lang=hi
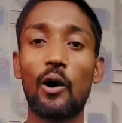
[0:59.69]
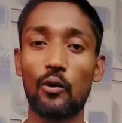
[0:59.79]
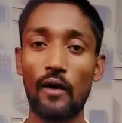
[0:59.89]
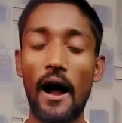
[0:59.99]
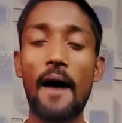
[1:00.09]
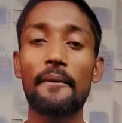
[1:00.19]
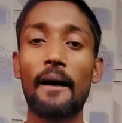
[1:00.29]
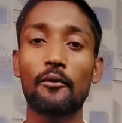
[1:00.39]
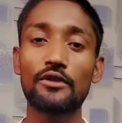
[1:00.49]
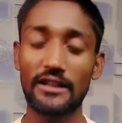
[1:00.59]
और वहां पे
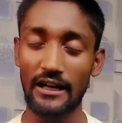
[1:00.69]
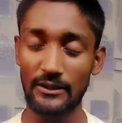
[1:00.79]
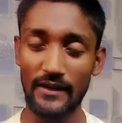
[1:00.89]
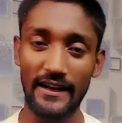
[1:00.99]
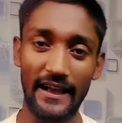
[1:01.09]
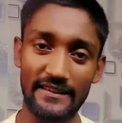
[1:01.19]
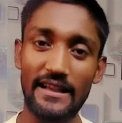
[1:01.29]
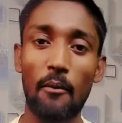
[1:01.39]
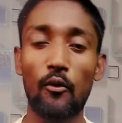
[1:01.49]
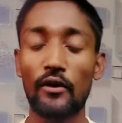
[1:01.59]
आपको दिखाता हूँ कि
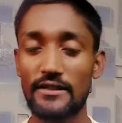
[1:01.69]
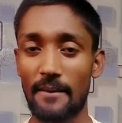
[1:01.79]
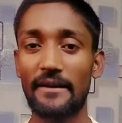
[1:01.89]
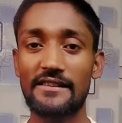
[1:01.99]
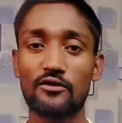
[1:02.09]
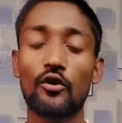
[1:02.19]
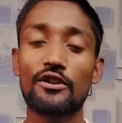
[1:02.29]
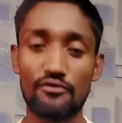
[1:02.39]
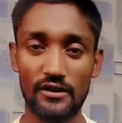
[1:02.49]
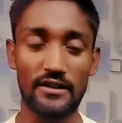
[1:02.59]
कैसे आप लोग इस एप्लीकेशन को
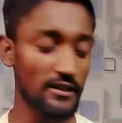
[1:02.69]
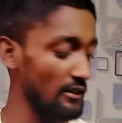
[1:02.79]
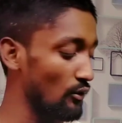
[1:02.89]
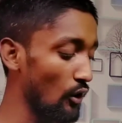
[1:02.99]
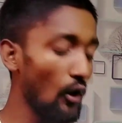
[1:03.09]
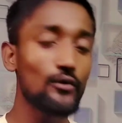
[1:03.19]
यूज कर सकते हो